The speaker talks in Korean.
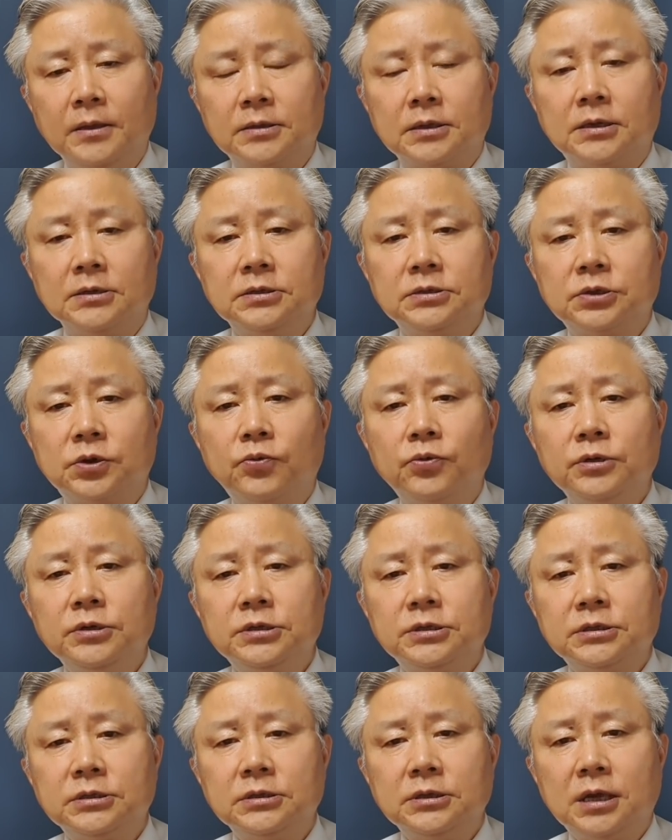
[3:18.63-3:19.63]
자, 이
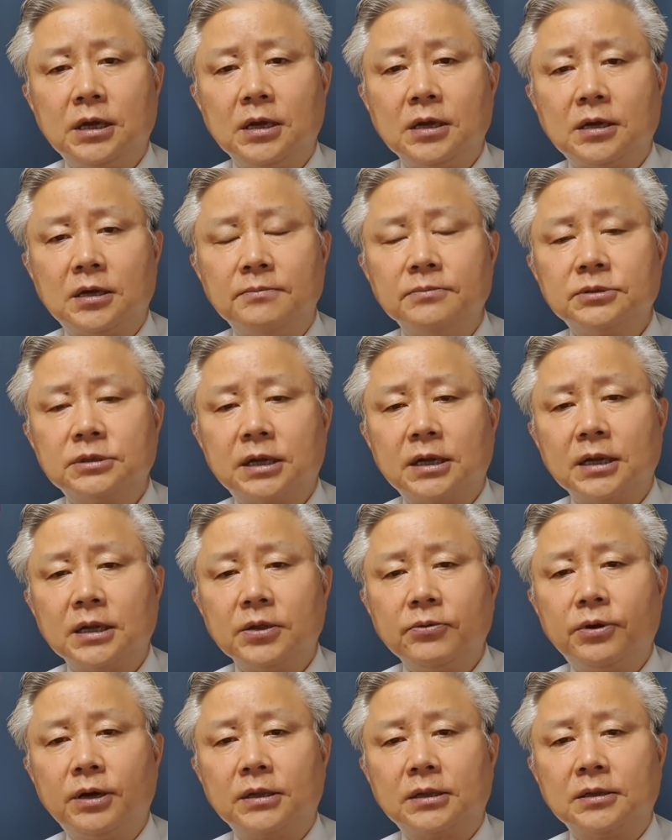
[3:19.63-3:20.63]
서울시의
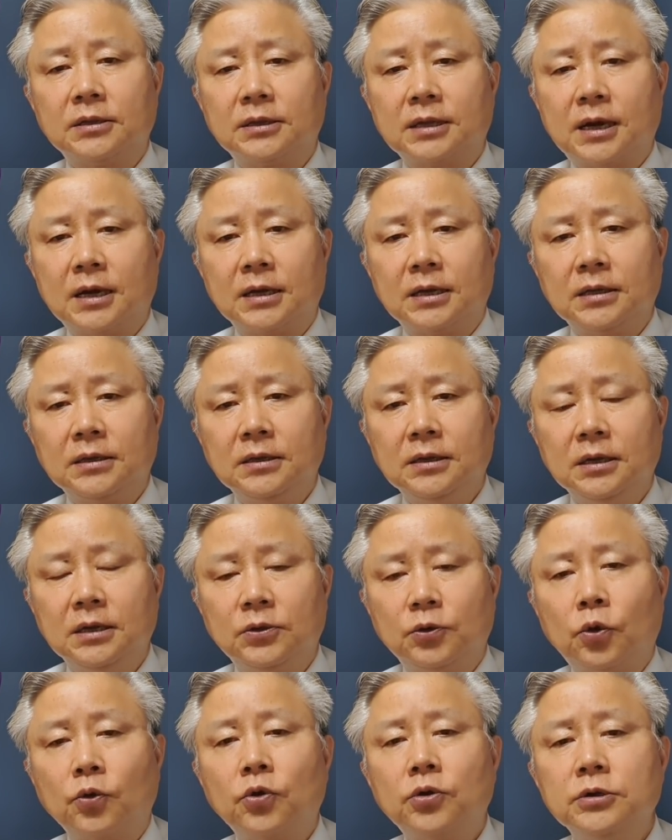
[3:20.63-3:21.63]
검사라기 왔던 땅인
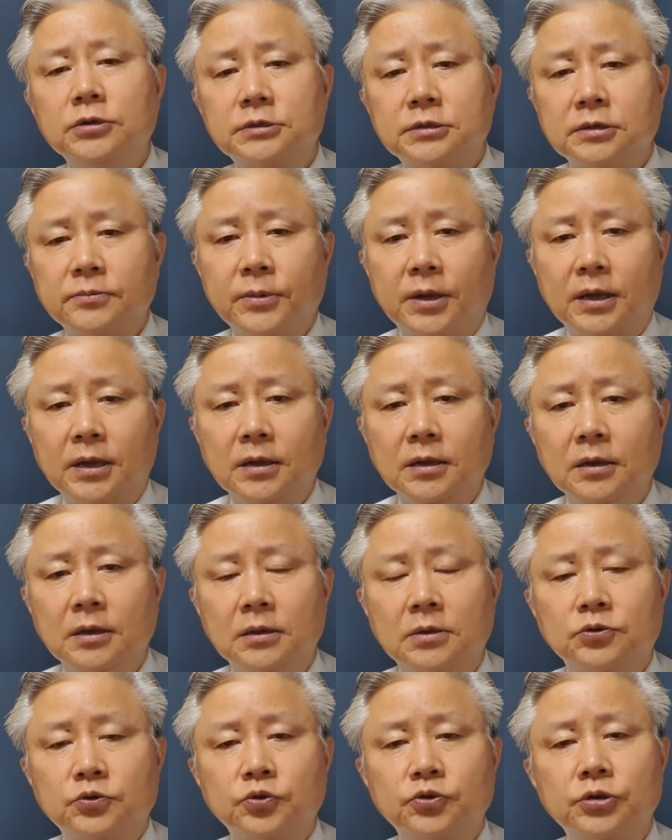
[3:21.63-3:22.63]
노돌섬에
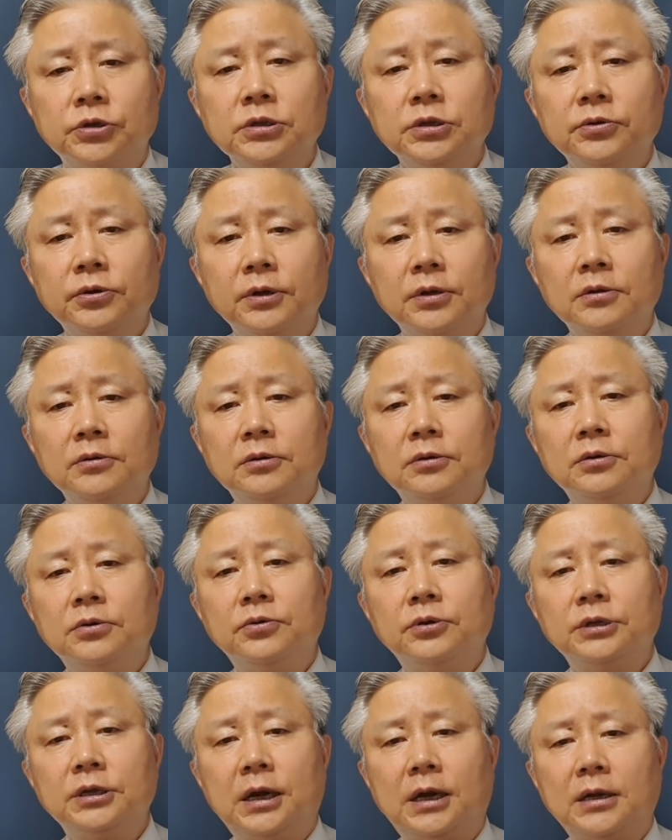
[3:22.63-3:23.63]
수천억
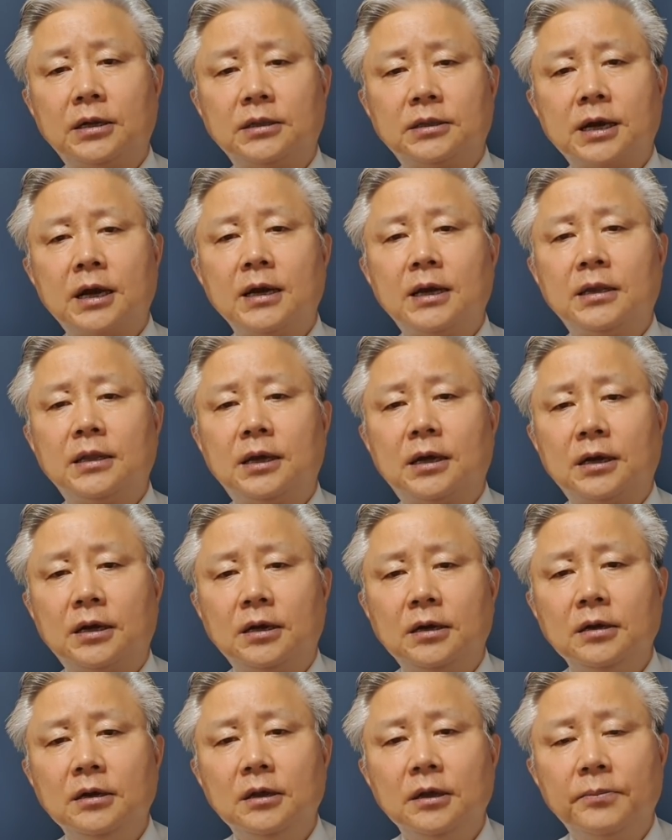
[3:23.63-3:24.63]
원이 하는
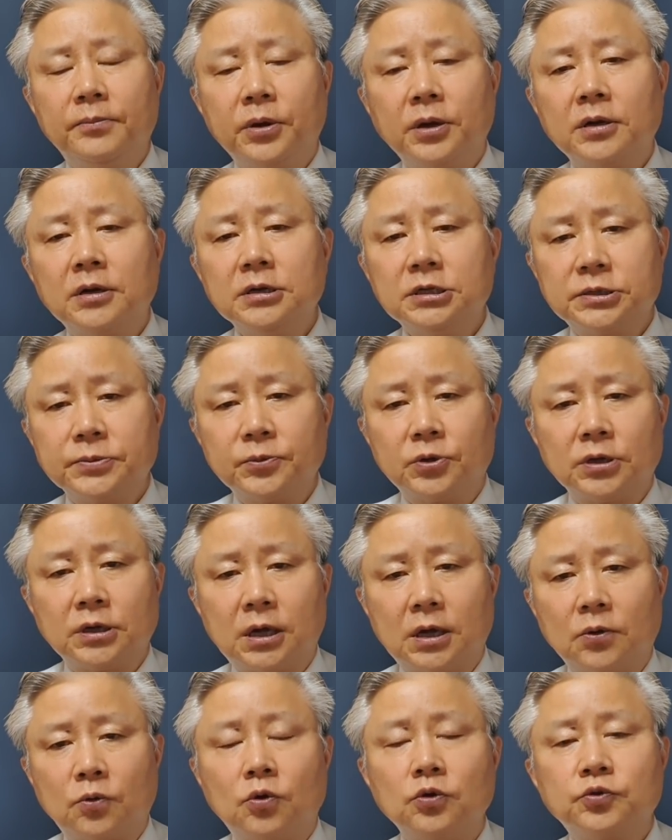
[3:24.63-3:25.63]
땅에다가 벼를
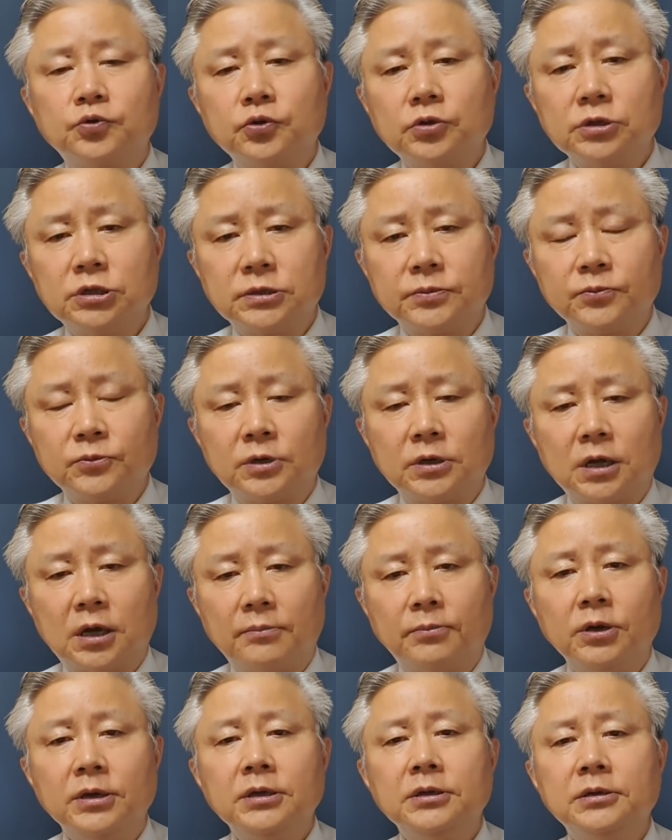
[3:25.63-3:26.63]
심거나 고추를 심거나
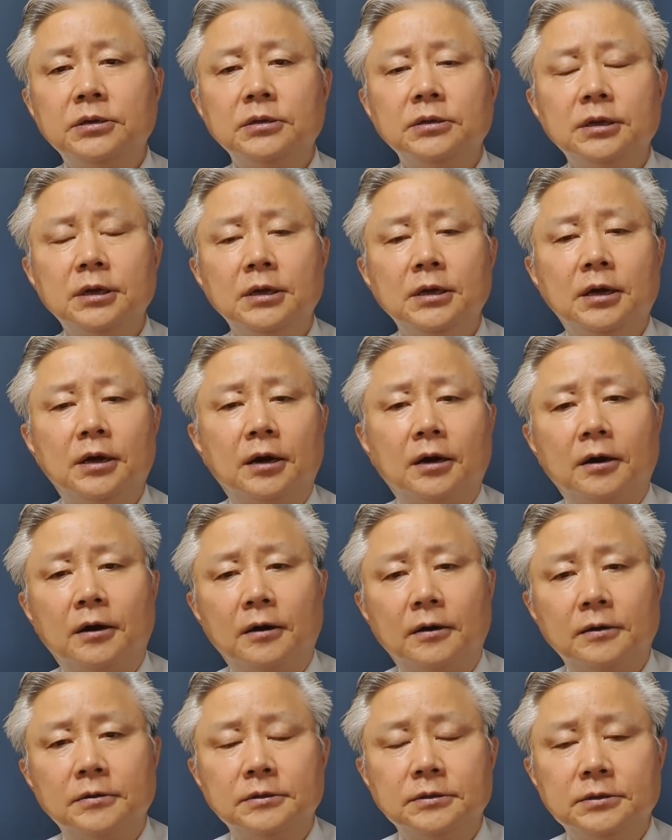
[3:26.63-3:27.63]
뭐 이런
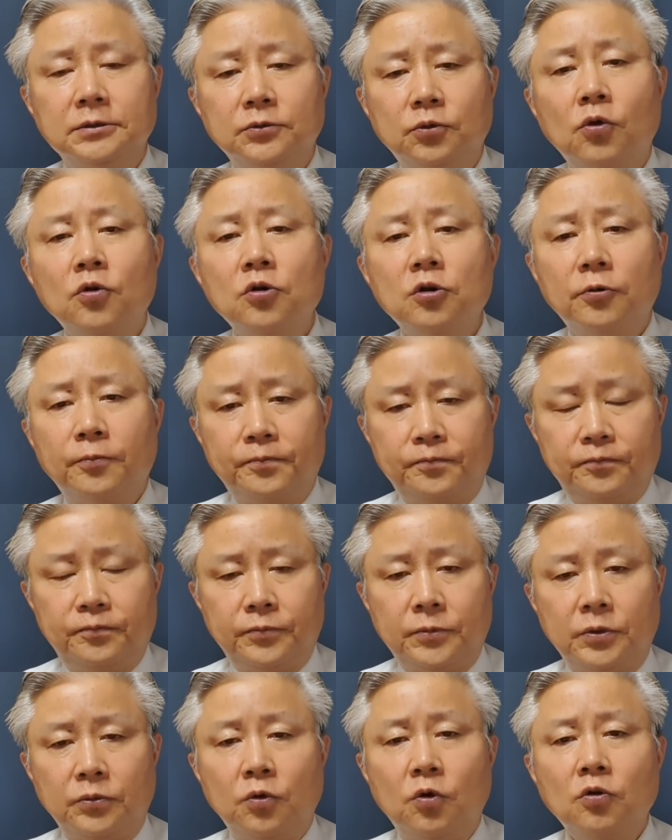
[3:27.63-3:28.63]
어, 이 농업
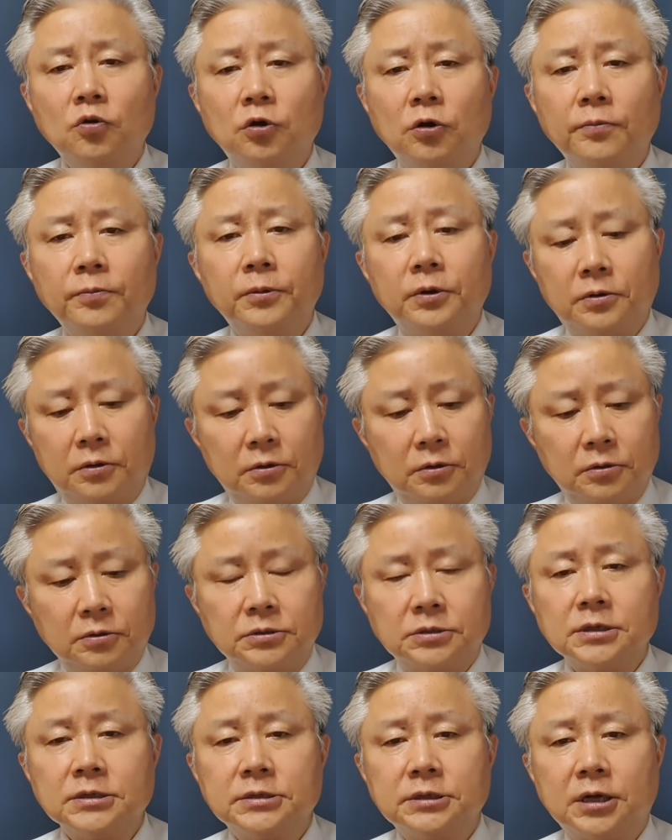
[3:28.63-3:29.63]
농업 어,
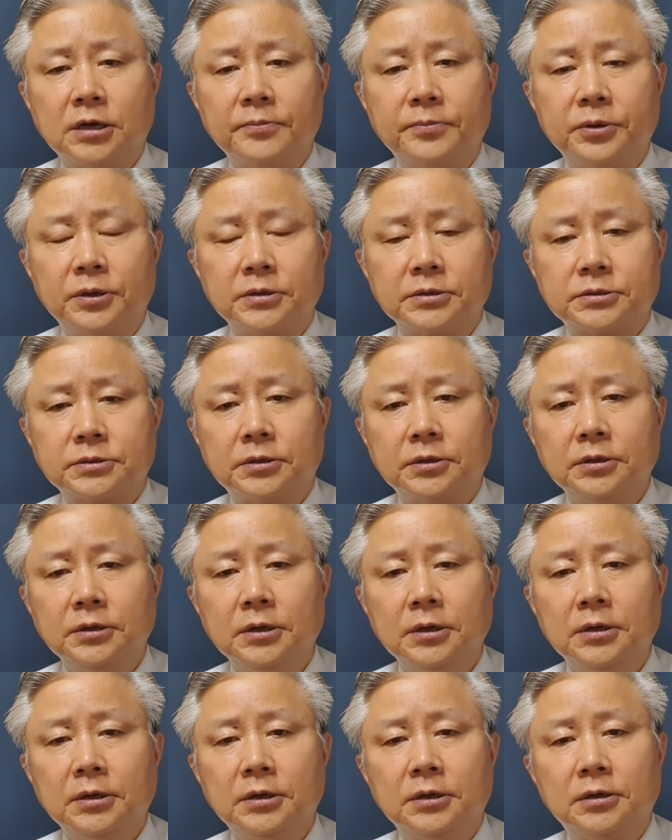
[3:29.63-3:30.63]
정책을 펴서
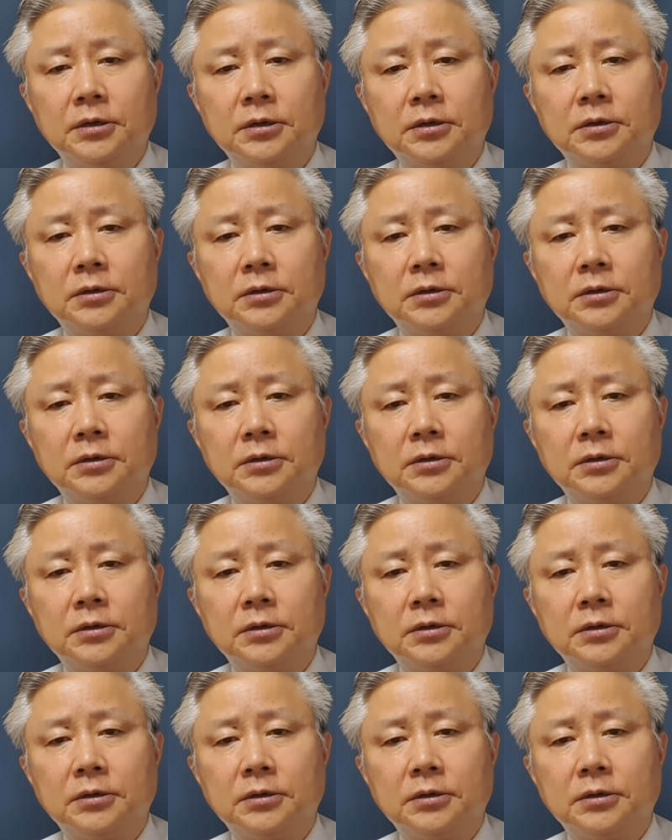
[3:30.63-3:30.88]
에,